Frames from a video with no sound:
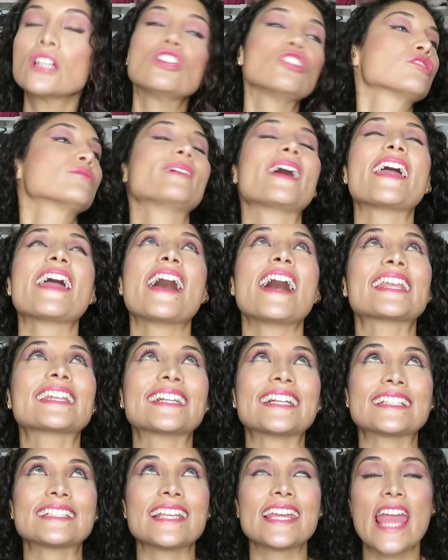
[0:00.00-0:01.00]
los va a
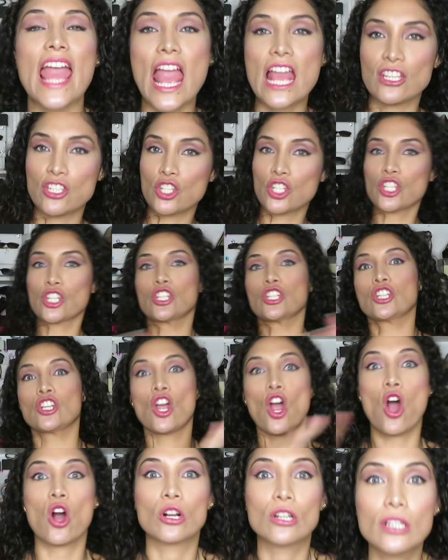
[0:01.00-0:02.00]
dejar casi en
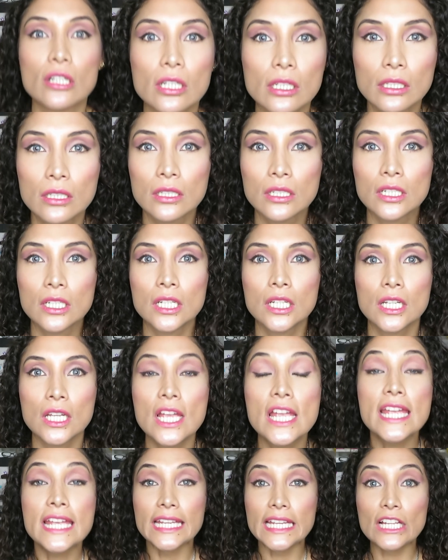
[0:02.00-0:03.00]
shock.
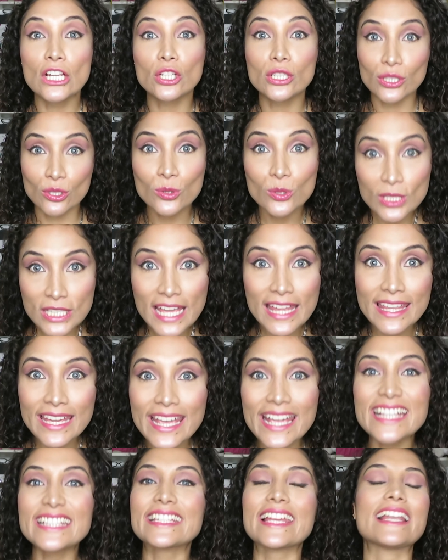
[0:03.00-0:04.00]
Y lo que
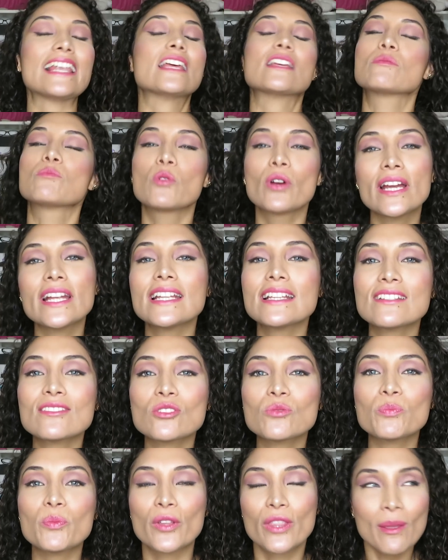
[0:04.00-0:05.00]
sucede es que las
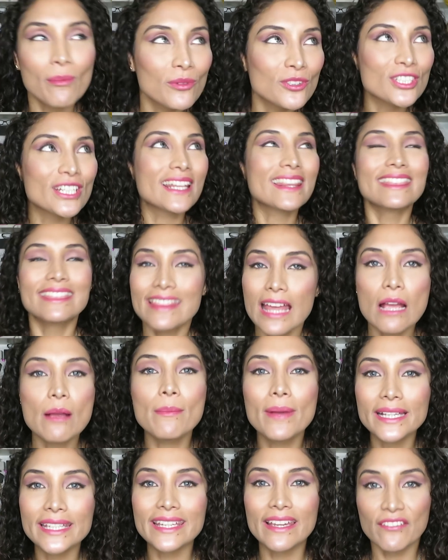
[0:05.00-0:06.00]
mujeres podemos ser tan
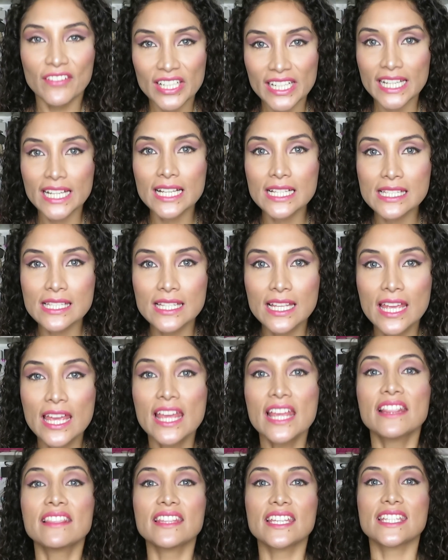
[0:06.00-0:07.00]
maquiavélicas
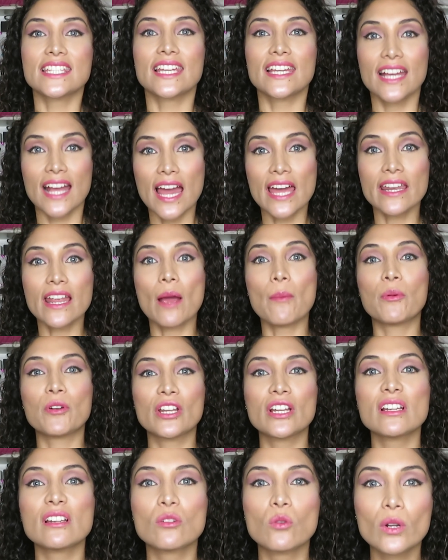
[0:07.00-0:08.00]
de llegar a
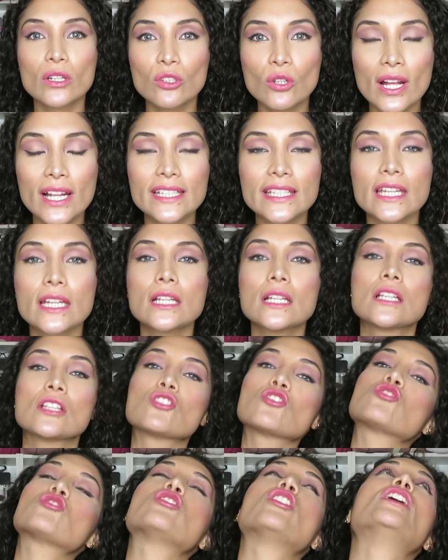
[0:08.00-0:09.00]
ponerle el cuerno a alguien
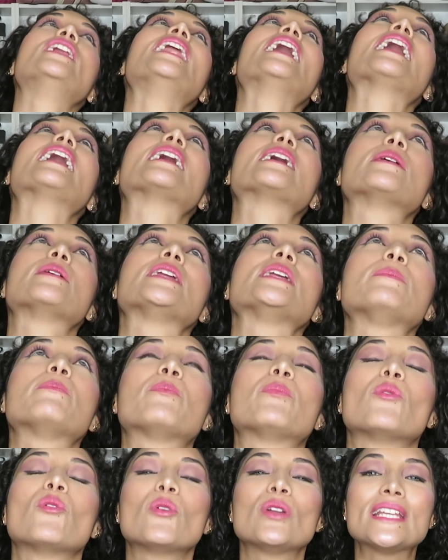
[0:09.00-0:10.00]
sola y
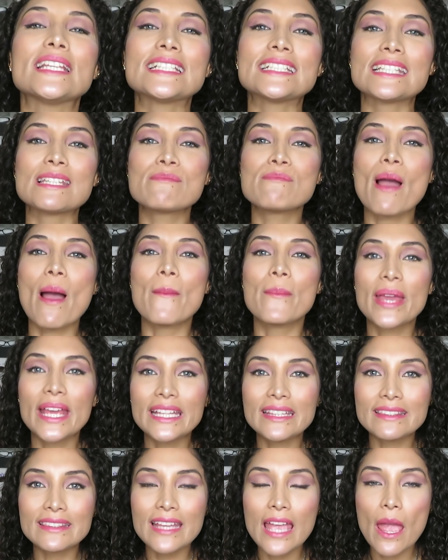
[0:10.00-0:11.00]

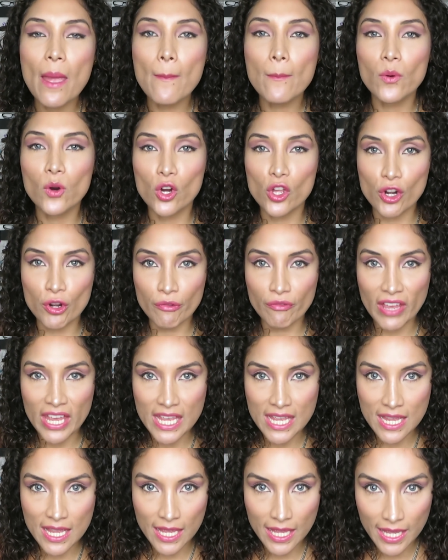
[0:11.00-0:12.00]
purísimamente por
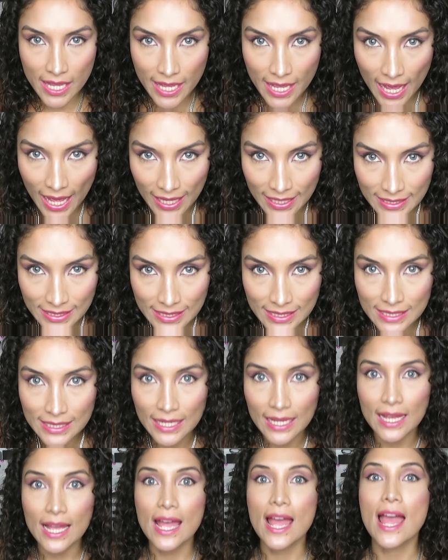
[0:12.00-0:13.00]
venganza.